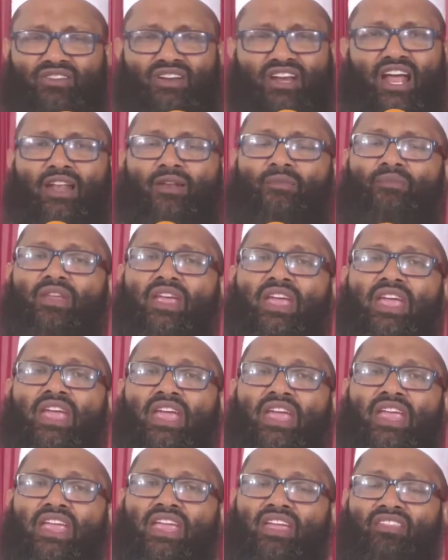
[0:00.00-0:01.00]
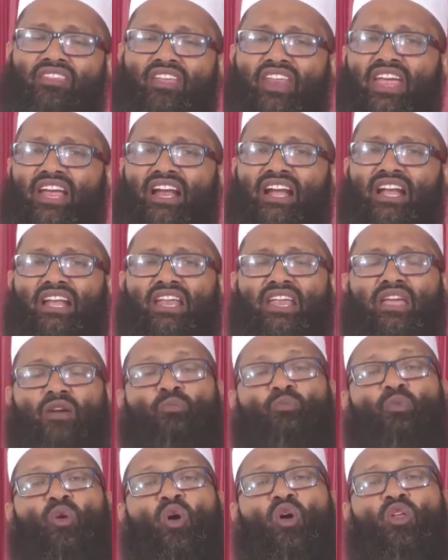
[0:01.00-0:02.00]
சொன்னால் எதிரிகள்
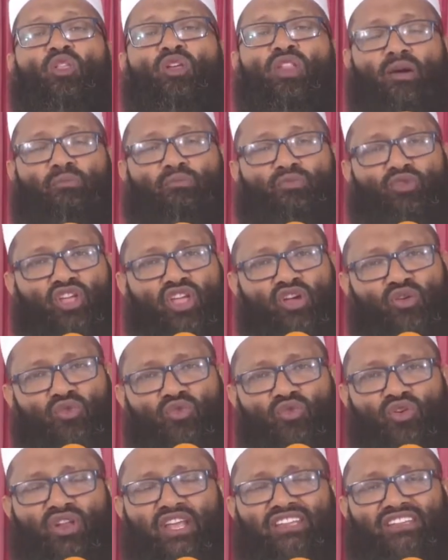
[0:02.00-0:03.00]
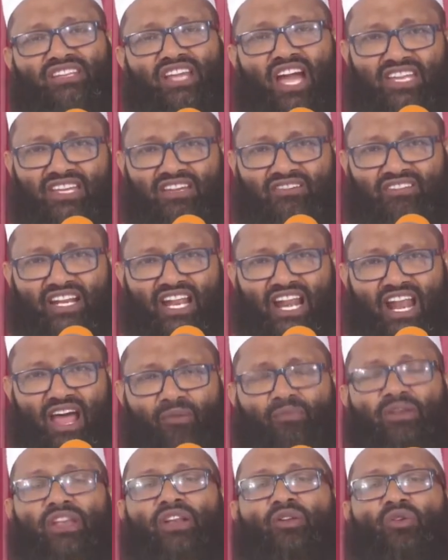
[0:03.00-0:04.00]
எப்போதும் நம்முடைய ஊரை
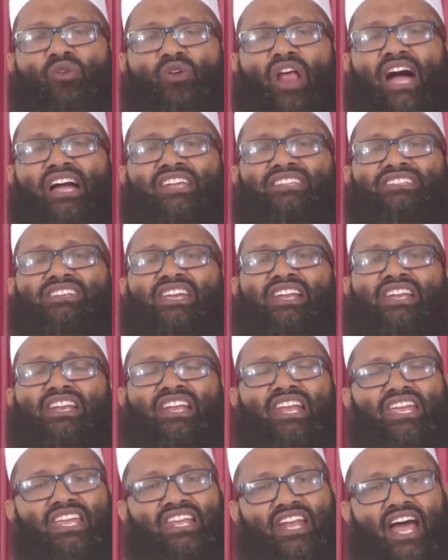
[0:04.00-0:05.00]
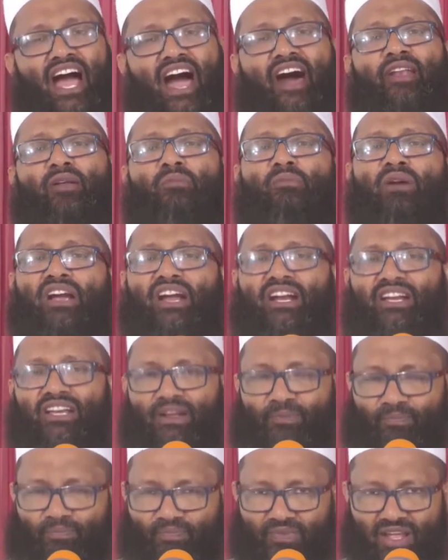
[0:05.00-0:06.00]
தாக்கிவிடலாம் என்ற ஒரு அச்ச நிலையின் ஆரம்ப
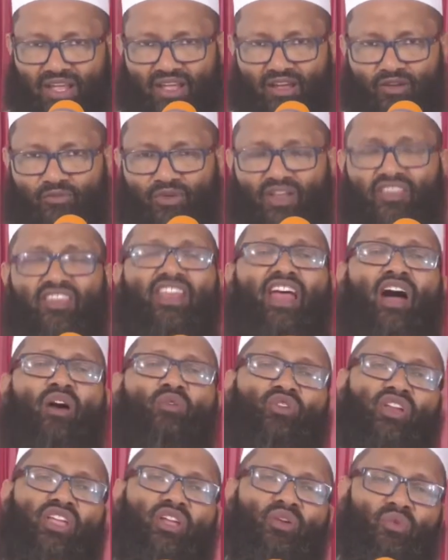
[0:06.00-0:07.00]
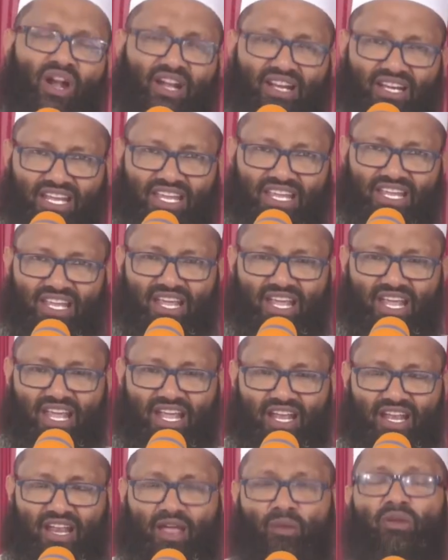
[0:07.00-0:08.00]
கட்டம் மதீனாவுடைய வாழ்க்கை
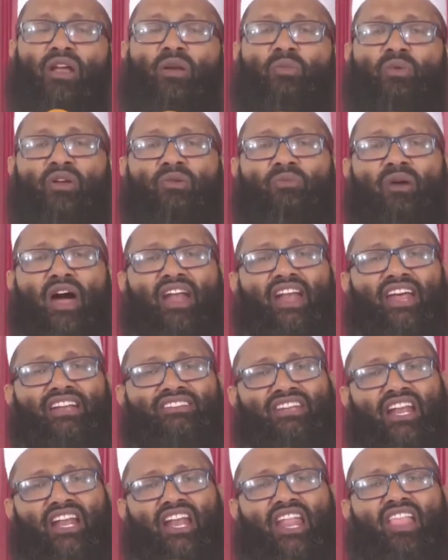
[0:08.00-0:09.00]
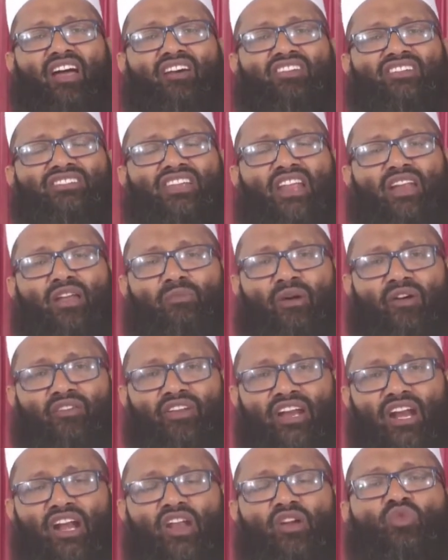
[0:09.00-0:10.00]
நபிகள் பெருமானார் சல்லல்லா அலிசல்லாம்
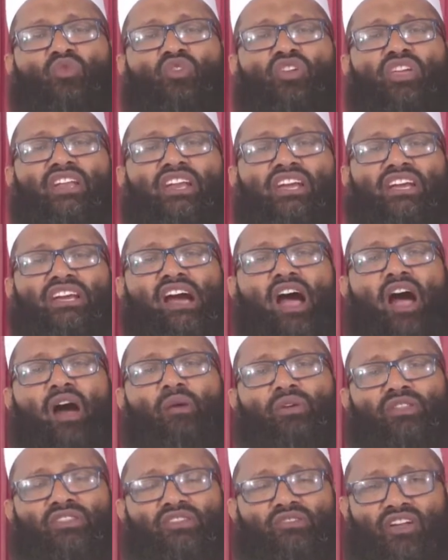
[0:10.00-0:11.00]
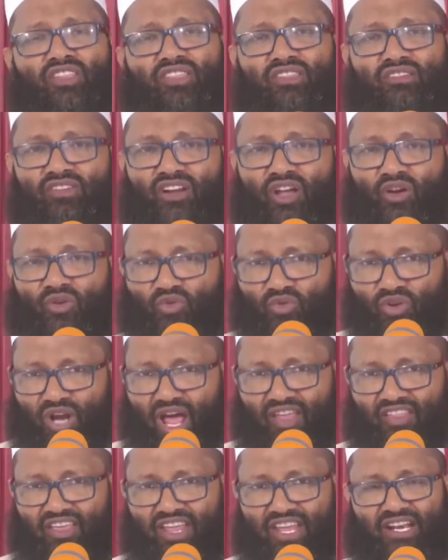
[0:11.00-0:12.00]
அவர்களுக்கு உயிருக்கு ஆபத்து
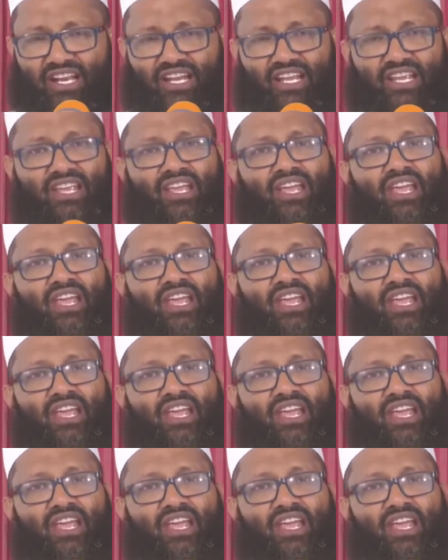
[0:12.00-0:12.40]
வந்துவிடக்கூடாது என்று